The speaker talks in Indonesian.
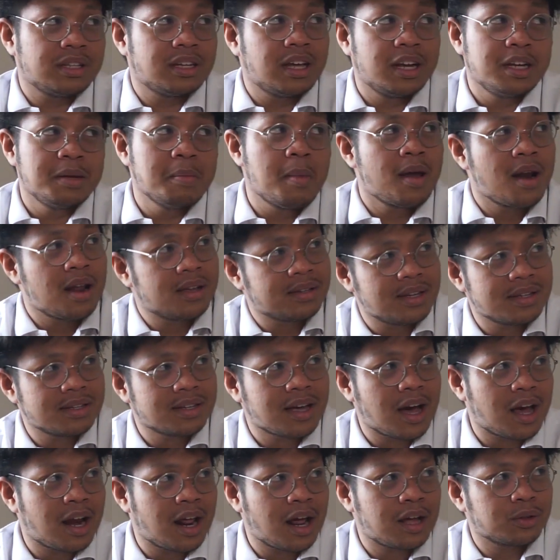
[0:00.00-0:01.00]
tinggal di mana sih
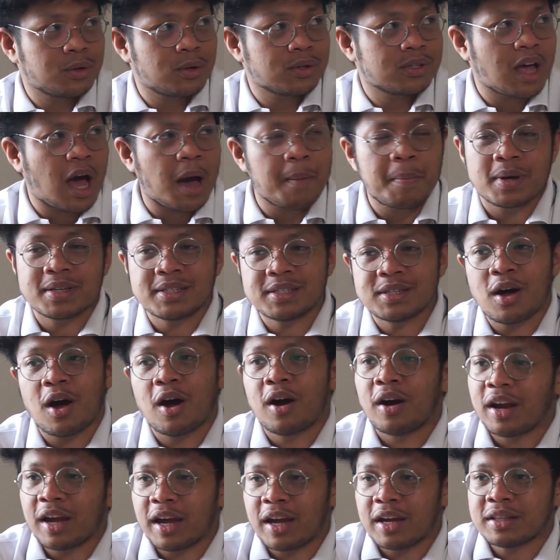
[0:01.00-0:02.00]
sekarang? Terus mm -hmm. apa sih
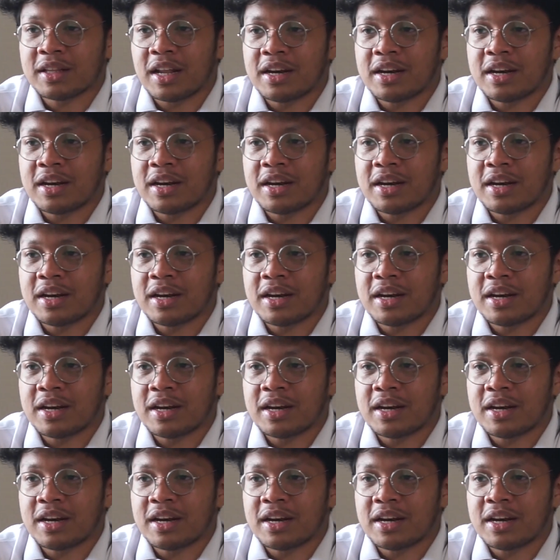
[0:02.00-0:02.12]
RA?